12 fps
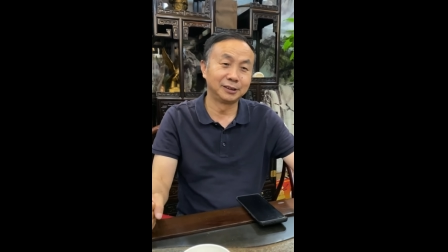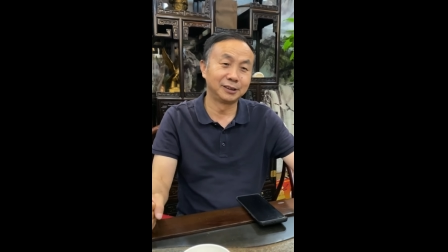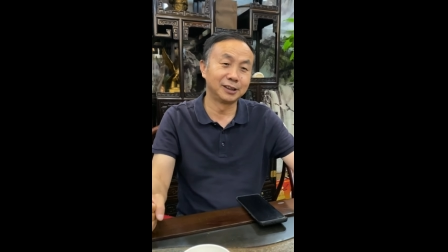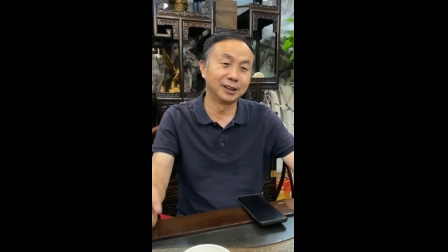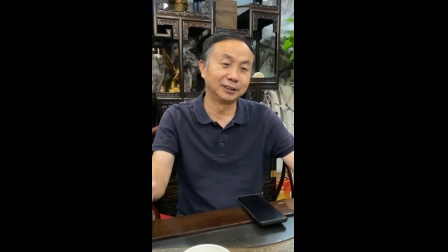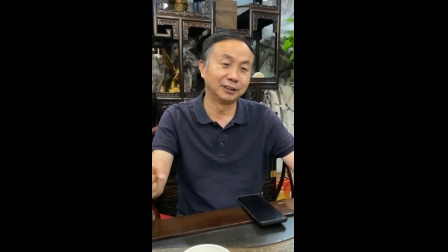
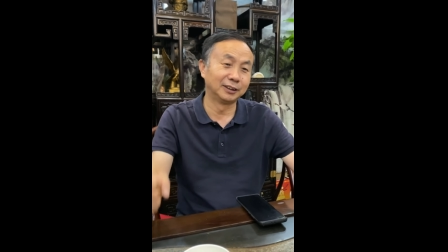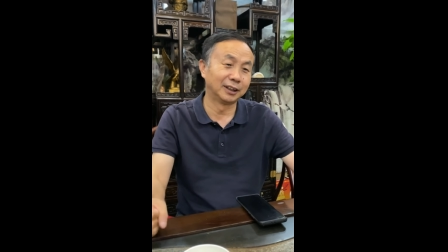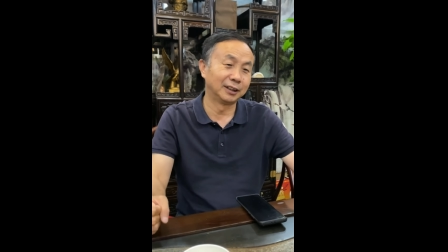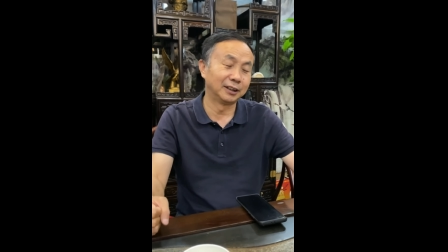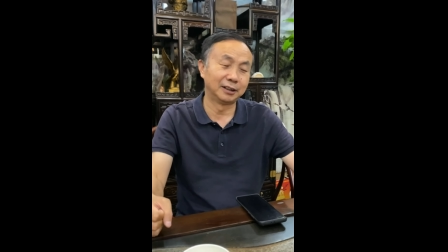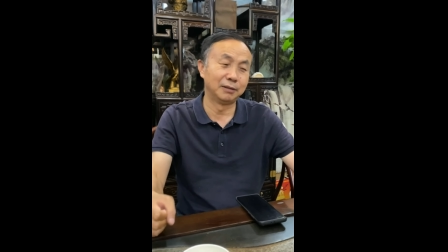跟他叫价，
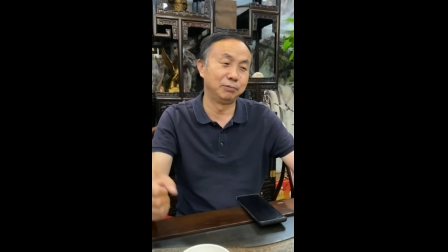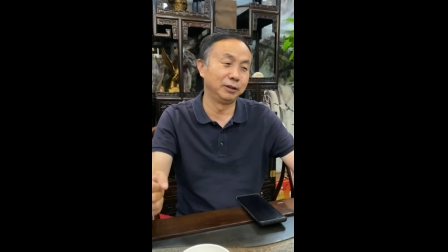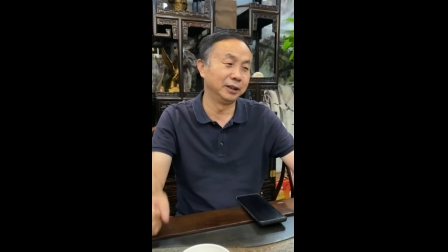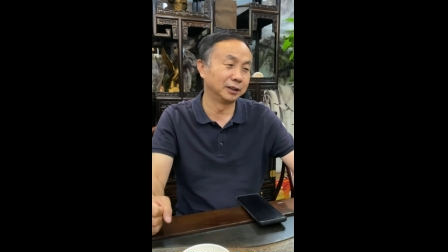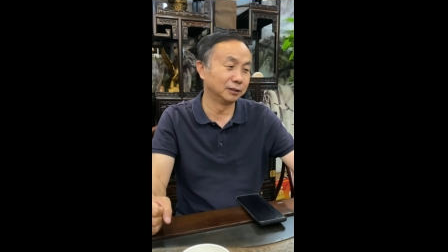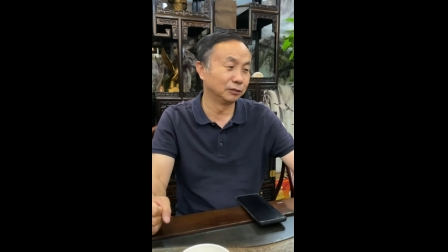他不
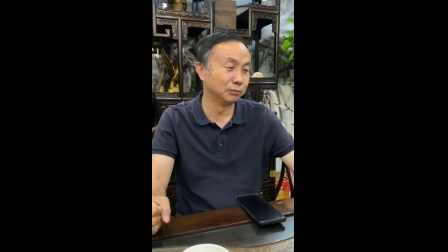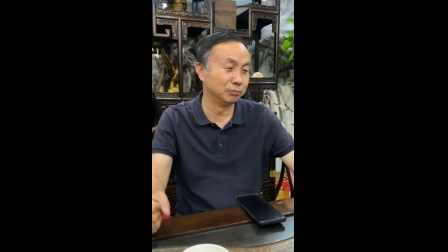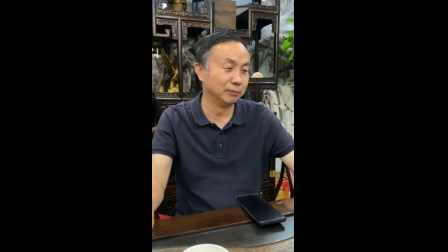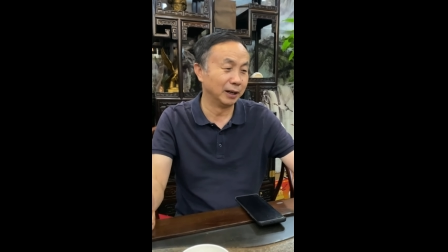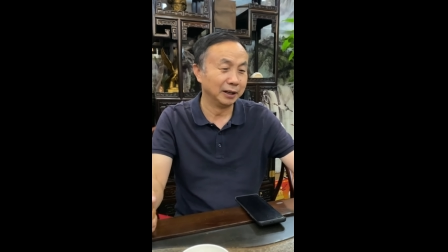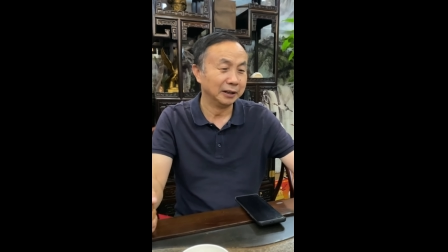也是说不
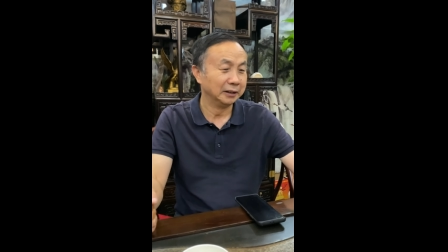卖。